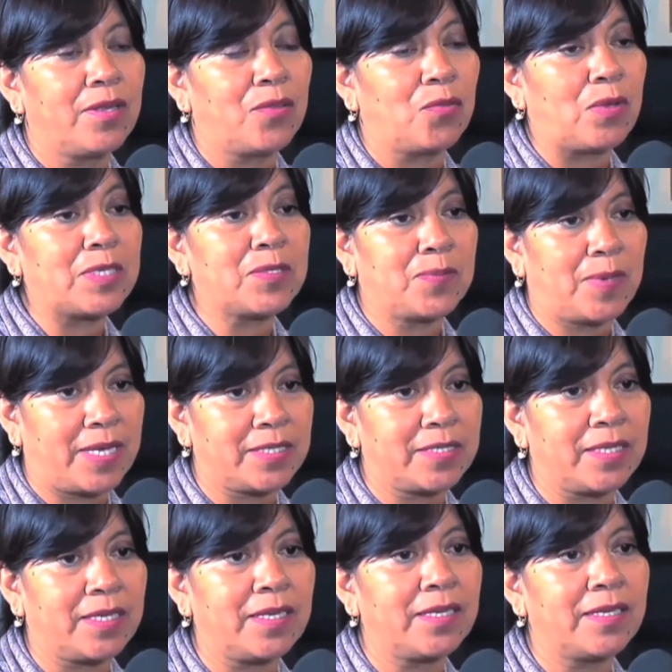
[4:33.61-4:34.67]
no es
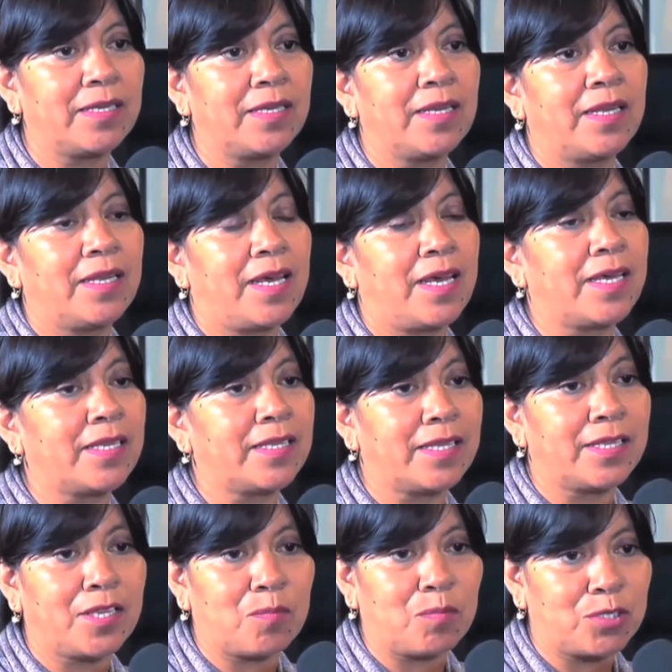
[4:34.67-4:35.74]
fácil, hay que
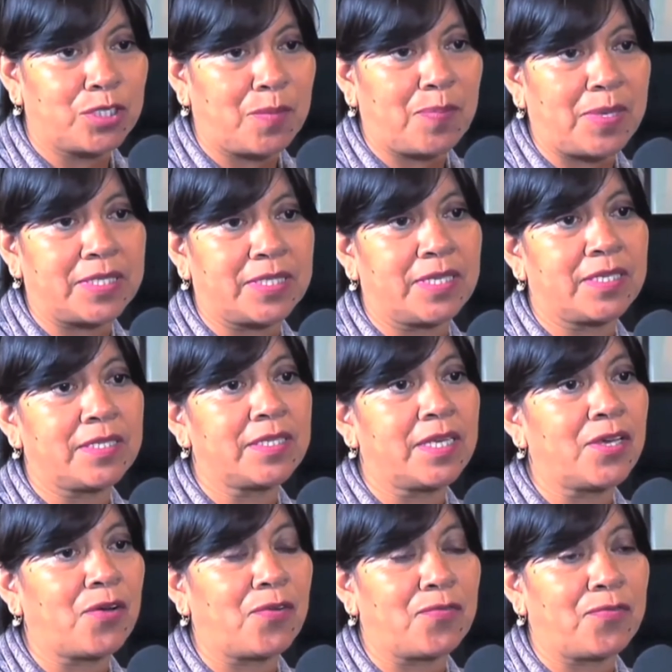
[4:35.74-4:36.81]
tener mucha paciencia
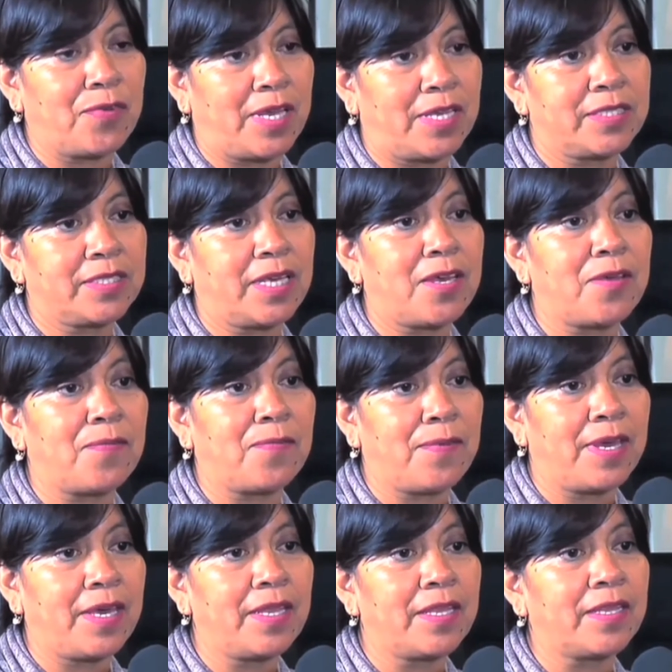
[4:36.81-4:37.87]
y confianza y
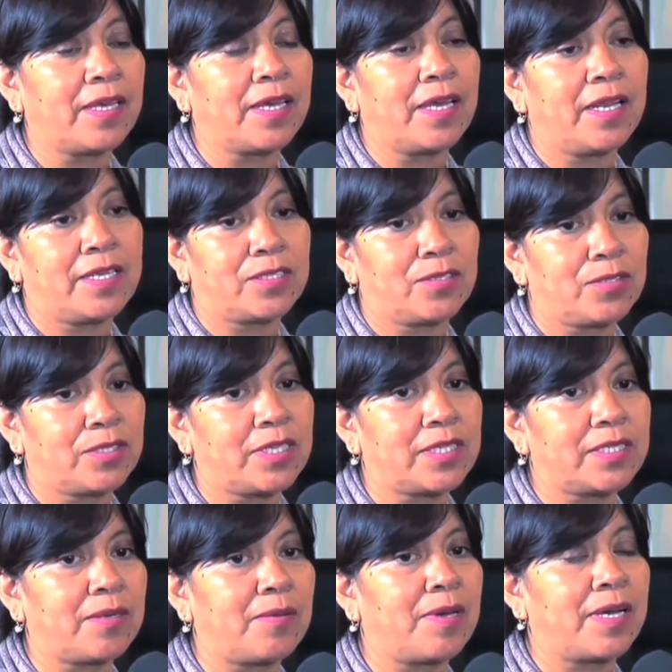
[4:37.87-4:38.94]
fe de que las cosas
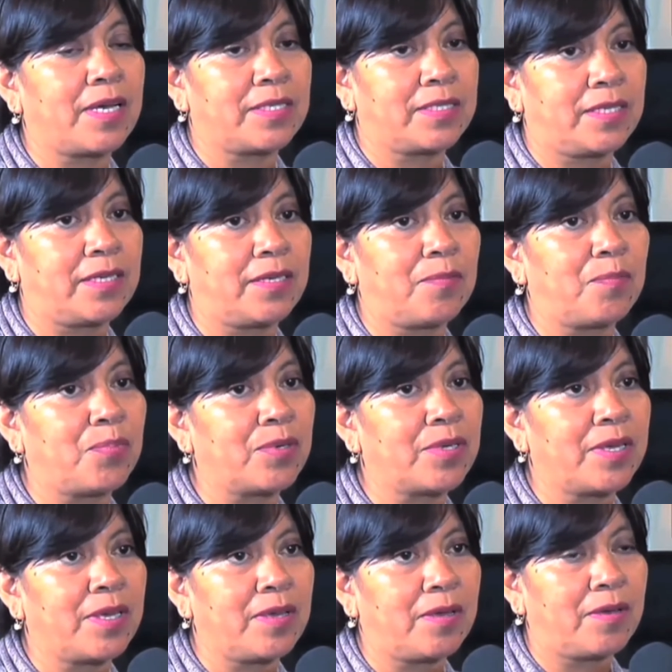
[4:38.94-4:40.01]
se van a hacer,
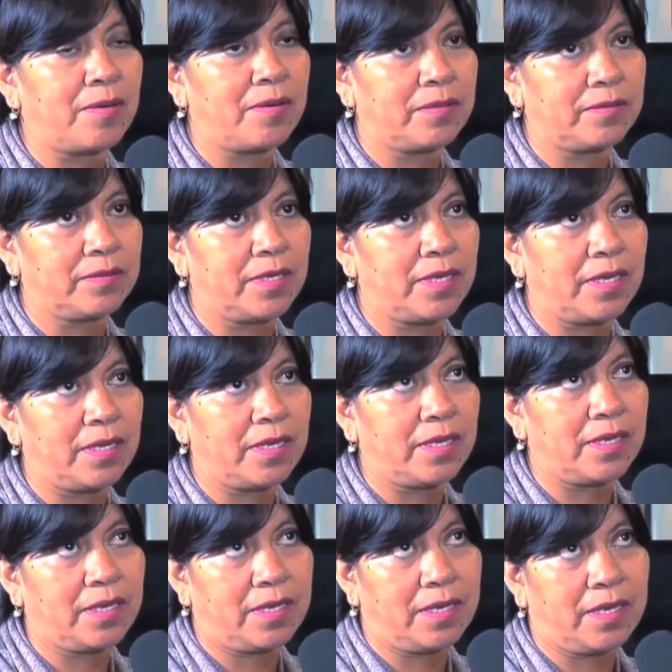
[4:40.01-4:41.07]
porque
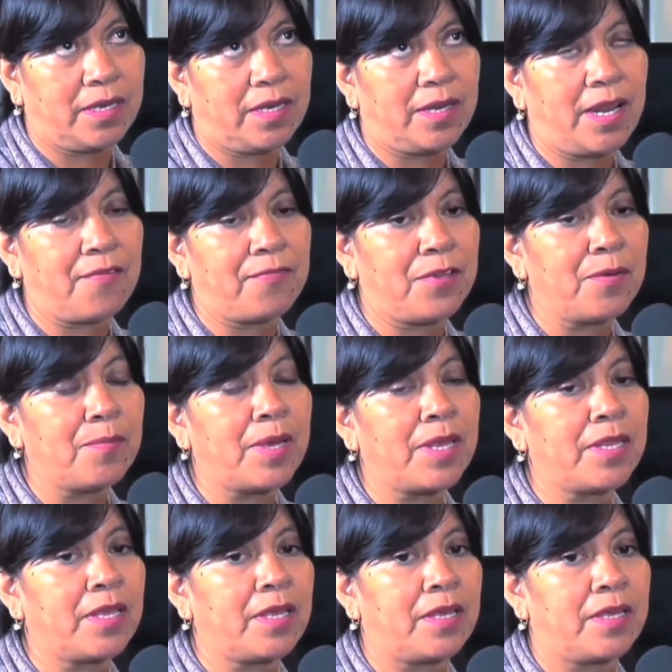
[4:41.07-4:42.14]
eh, la firma
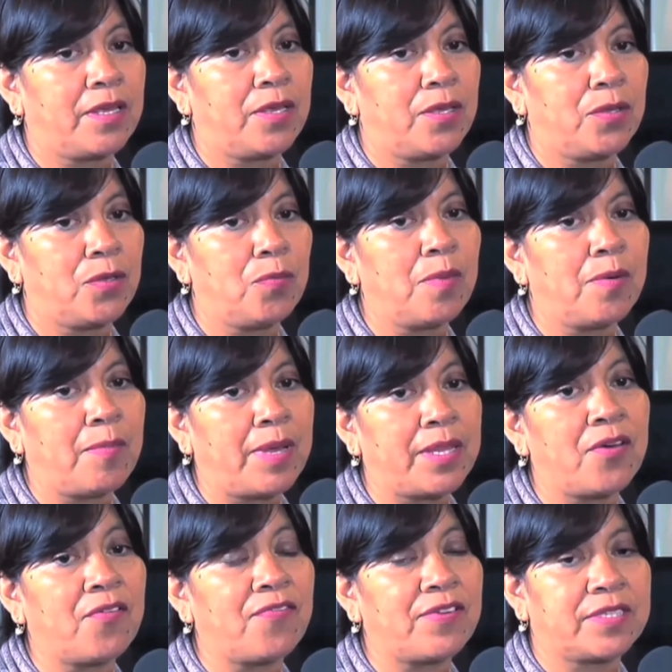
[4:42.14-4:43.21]
de Yuma
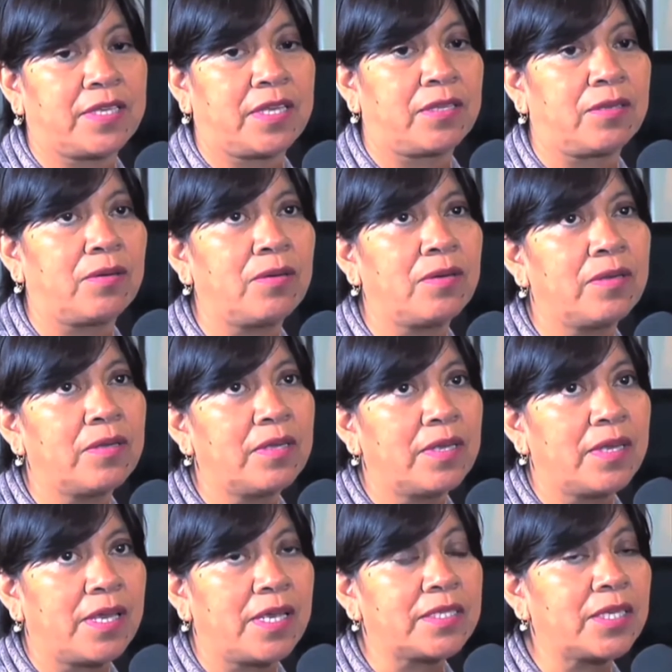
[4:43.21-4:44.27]
Madeo Fasano
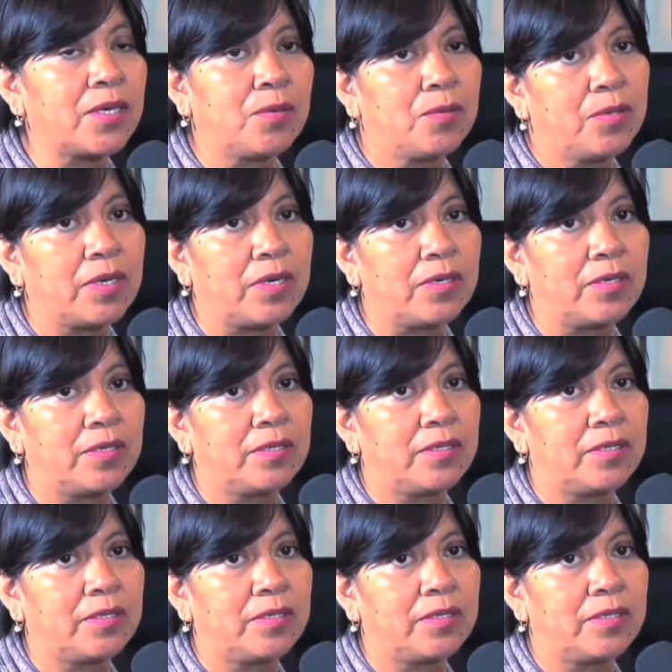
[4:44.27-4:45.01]
es seguro,